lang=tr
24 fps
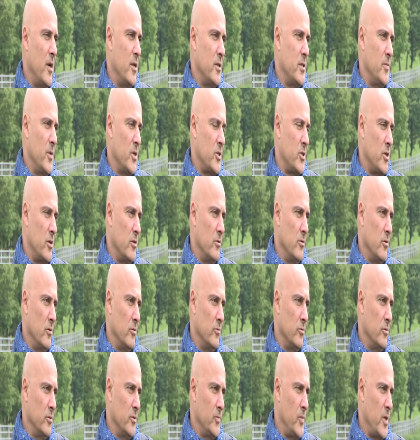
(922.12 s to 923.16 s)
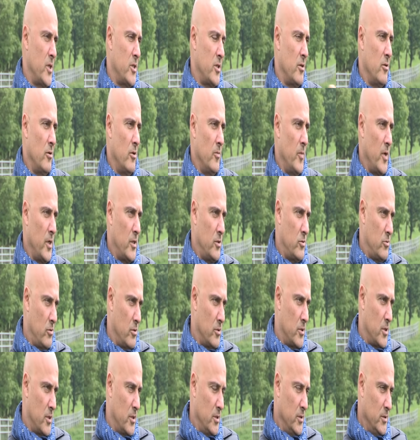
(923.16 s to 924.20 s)
nasıl başarılı oldunuz? Başarılı olmak
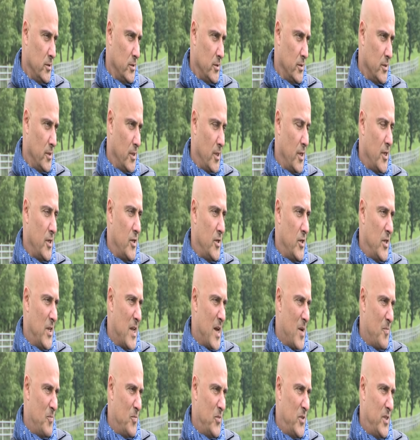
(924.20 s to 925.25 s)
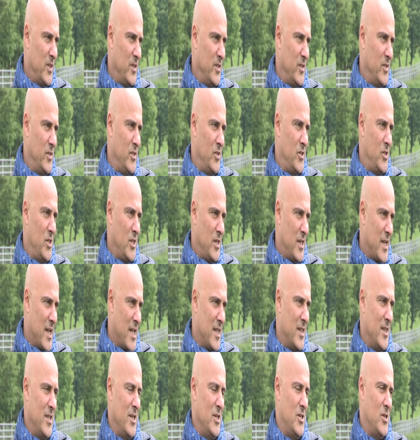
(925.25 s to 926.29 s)
istiyorsanız yaptığınız işi
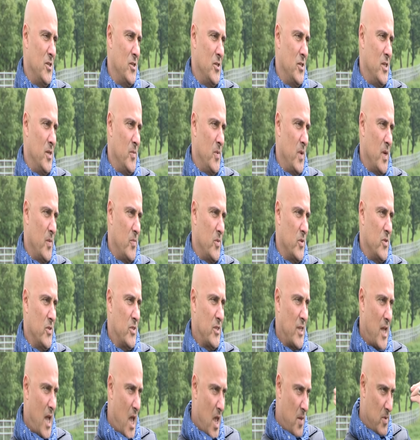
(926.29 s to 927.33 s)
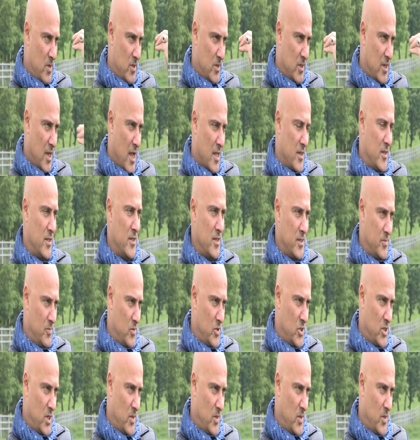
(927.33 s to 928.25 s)
kendi işiniz gibi yapın. Sahibiz kendinizmiş